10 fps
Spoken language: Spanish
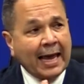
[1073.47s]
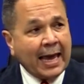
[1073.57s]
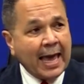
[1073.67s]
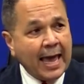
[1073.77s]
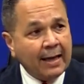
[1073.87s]

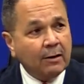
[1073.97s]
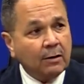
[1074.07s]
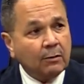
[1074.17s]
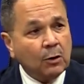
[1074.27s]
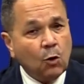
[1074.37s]

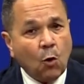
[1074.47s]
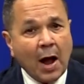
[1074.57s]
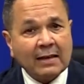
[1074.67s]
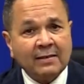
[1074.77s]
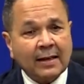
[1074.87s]
que lo
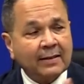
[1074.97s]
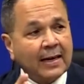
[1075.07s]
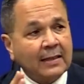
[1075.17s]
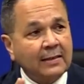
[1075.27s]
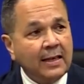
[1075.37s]
hace
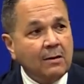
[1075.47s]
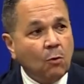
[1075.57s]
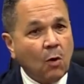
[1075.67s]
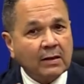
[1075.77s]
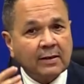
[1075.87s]

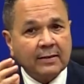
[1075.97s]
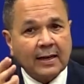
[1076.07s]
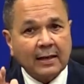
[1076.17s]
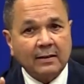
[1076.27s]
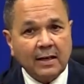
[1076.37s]
atractivo, hace
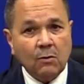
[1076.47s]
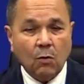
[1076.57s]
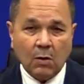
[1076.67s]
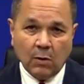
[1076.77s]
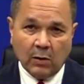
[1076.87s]

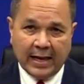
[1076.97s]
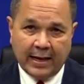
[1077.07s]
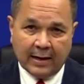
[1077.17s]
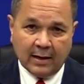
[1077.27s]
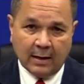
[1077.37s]
atractivo a
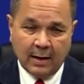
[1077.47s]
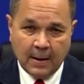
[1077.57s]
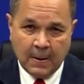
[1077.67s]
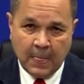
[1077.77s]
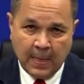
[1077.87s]
cualquier
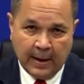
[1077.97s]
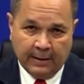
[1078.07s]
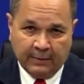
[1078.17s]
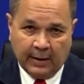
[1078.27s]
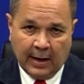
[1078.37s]

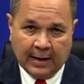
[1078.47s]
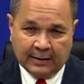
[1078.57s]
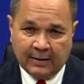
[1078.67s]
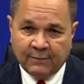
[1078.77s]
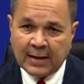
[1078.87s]
este,
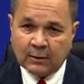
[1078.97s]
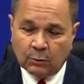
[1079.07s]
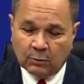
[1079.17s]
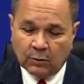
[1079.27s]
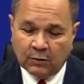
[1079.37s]

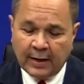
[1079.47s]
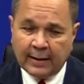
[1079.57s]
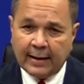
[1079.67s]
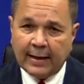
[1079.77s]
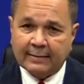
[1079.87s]
artefacto. Entonces,
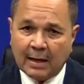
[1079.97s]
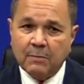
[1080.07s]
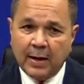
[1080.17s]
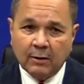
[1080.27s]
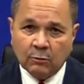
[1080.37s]

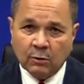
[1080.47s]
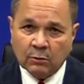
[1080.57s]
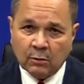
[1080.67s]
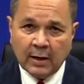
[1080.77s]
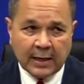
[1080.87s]
también
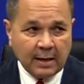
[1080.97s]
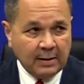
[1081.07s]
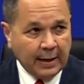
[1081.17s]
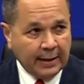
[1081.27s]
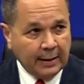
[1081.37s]
nosotros aquí
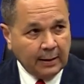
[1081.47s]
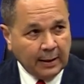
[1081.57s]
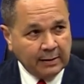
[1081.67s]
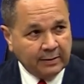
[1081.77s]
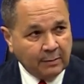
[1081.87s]
en
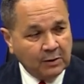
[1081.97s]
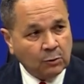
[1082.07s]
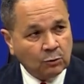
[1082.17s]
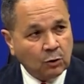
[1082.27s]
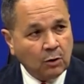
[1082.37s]
el Servicio
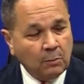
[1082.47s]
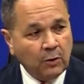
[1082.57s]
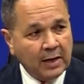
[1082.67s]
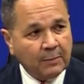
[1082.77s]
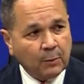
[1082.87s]
Autónomo
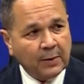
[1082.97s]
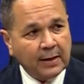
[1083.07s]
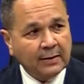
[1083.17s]
de la Propiedad